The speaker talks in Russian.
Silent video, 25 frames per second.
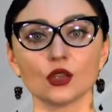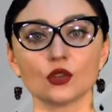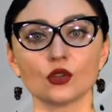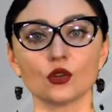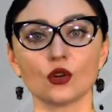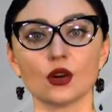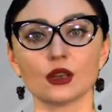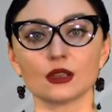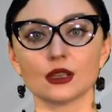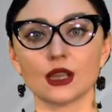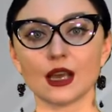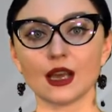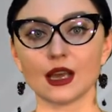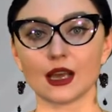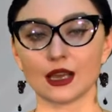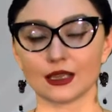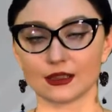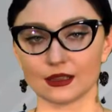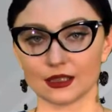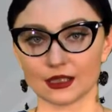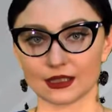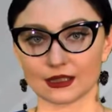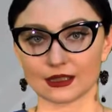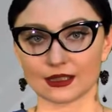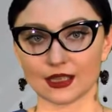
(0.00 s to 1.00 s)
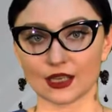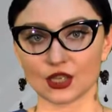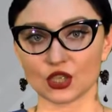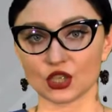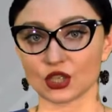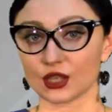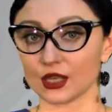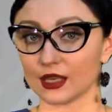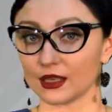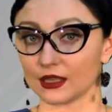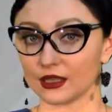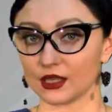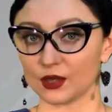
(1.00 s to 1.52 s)
то она
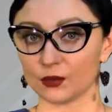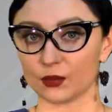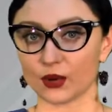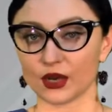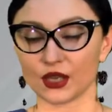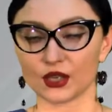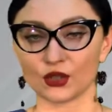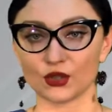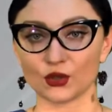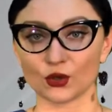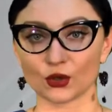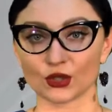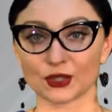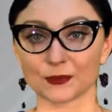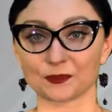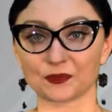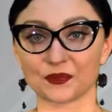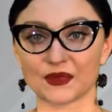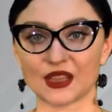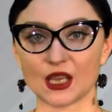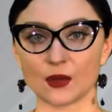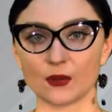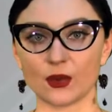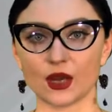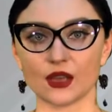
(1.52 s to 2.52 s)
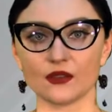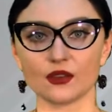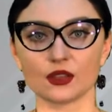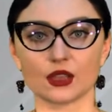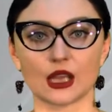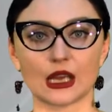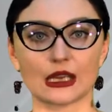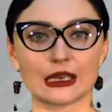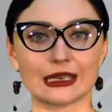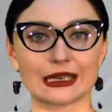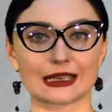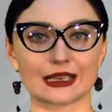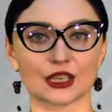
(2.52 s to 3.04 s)
однозначно не пройдет, добавил
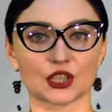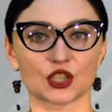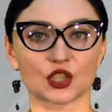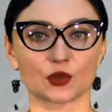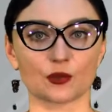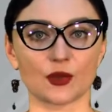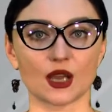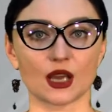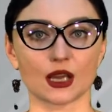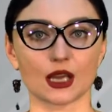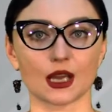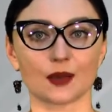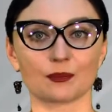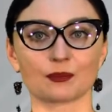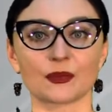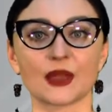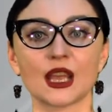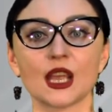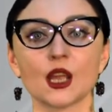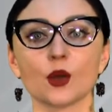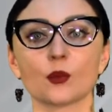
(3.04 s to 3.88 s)
Олег Кожемяка.